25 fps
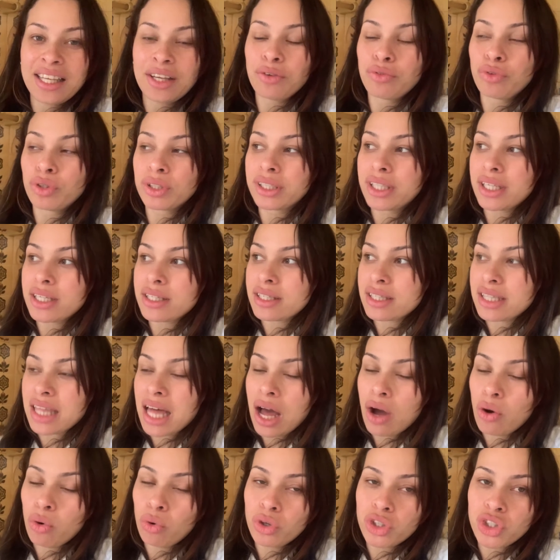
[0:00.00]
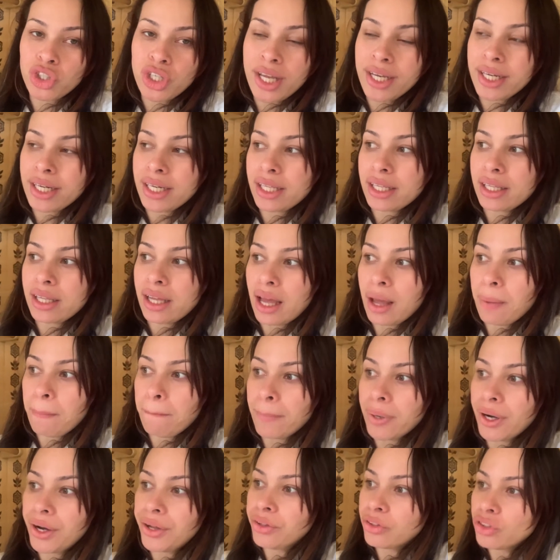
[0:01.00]
Eu vou testar hoje a linha
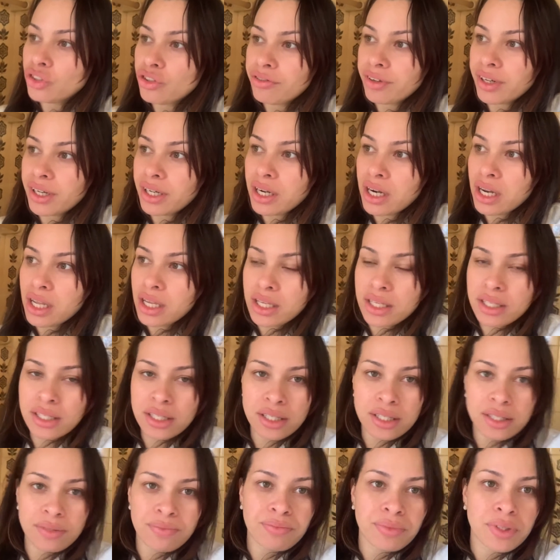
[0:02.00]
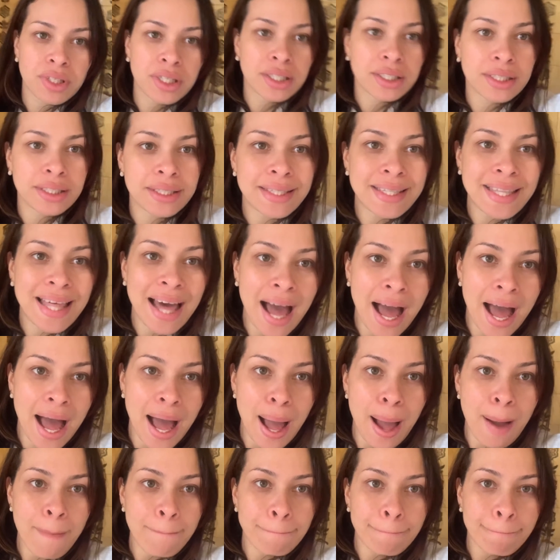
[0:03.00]
Banho de Verniz
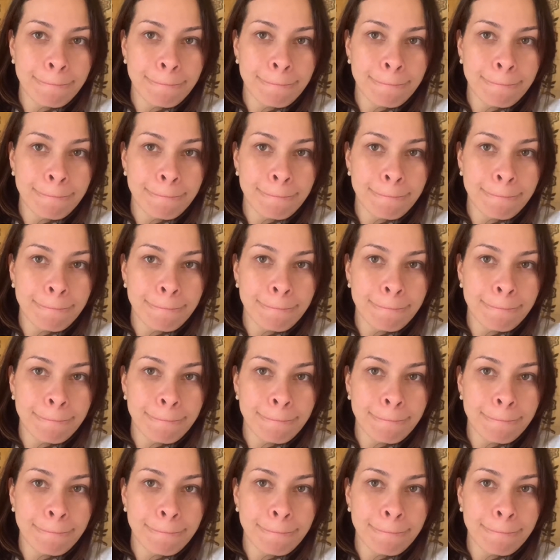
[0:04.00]
da